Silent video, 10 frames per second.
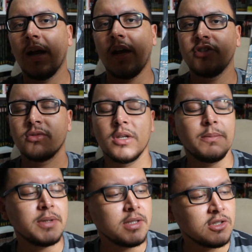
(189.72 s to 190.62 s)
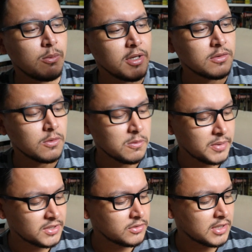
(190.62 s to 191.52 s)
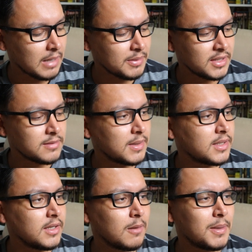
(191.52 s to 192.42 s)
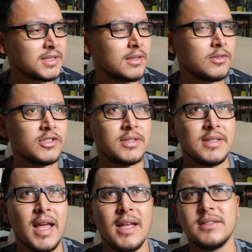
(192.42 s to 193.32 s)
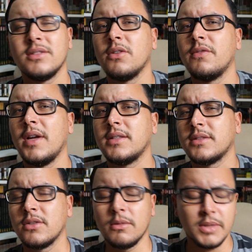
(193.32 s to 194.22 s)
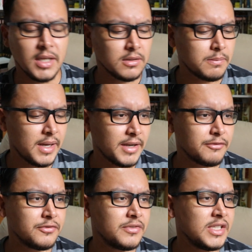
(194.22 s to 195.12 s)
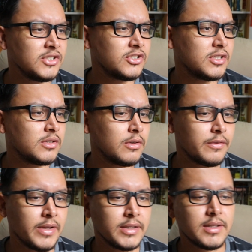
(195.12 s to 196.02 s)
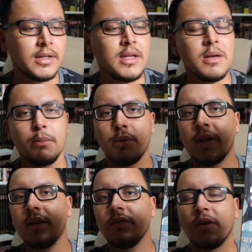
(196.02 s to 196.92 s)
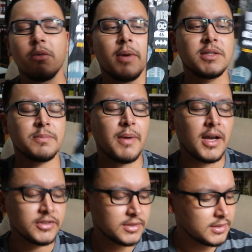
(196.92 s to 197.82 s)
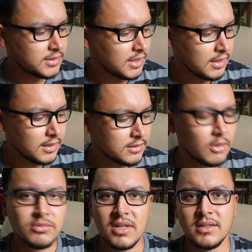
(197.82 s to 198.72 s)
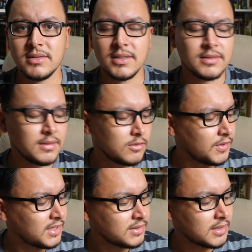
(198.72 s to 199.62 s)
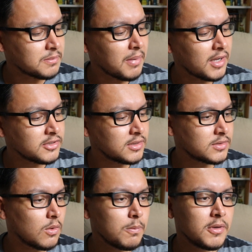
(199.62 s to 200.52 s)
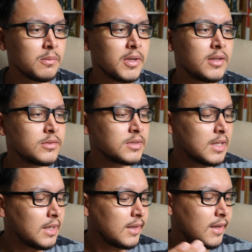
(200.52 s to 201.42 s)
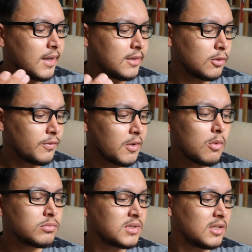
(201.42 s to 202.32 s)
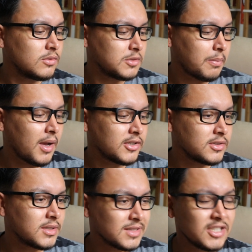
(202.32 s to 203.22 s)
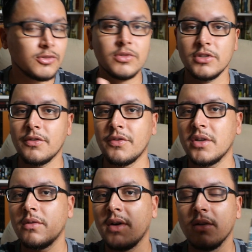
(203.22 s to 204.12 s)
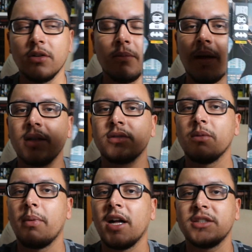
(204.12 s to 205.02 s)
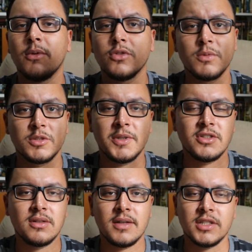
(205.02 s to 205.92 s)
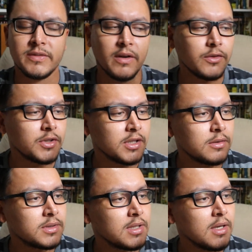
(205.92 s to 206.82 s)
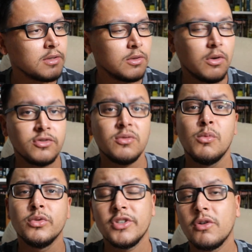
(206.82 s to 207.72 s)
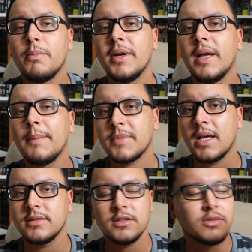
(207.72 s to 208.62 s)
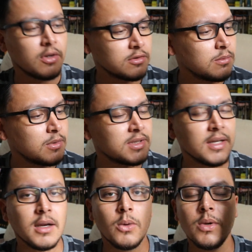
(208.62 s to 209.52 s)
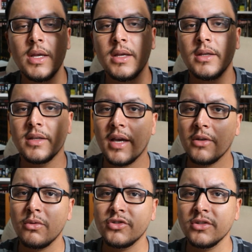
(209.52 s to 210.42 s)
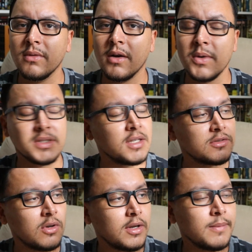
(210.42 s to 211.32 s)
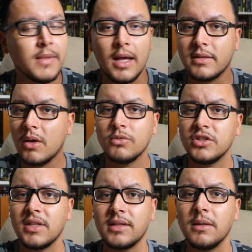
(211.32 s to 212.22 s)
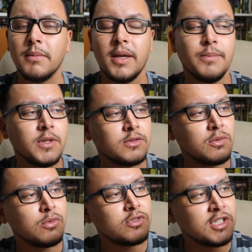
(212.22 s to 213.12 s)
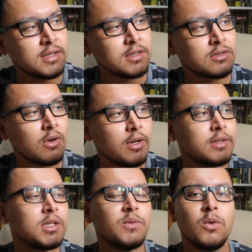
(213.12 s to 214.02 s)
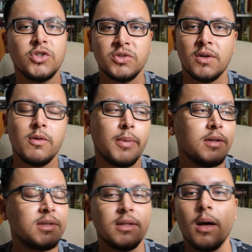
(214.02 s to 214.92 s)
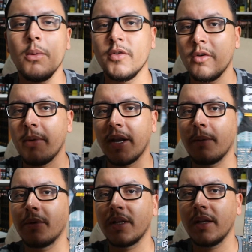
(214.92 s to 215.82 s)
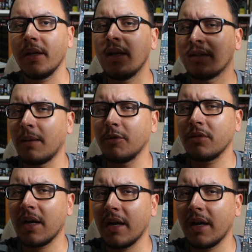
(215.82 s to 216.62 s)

A editora Panini aumentou o preço de capa desse material, passando de R$10,90, se não me engano, para R$20,90. Porém, vem com mais páginas, não tantas assim, 96 páginas, ou pelo menos é, não veio com tanto de páginas que justifica o valor, mas o Batman é um dos meus personagens favoritos. Eu gosto muito de acompanhar as histórias do morcegão e quero continuar com essa história até onde dá também. Se eu curtir as histórias, eu vou continuar comprando, senão eu vou parar porque tá muito